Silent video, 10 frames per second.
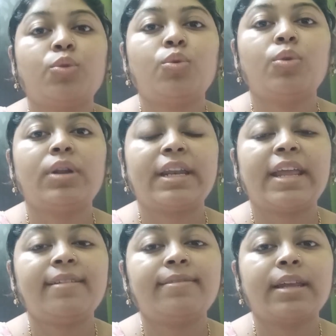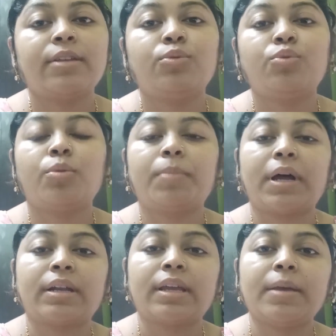তো নেক্সট এই দুটো
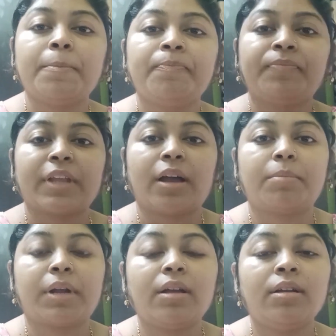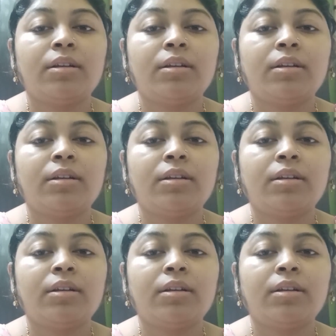পার্টে আমরা